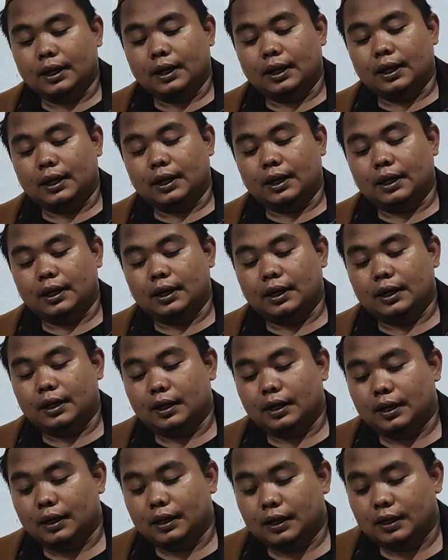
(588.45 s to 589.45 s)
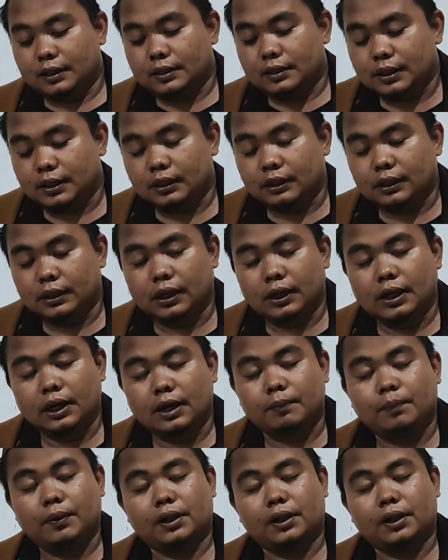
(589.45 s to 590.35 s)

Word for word: uh, setengah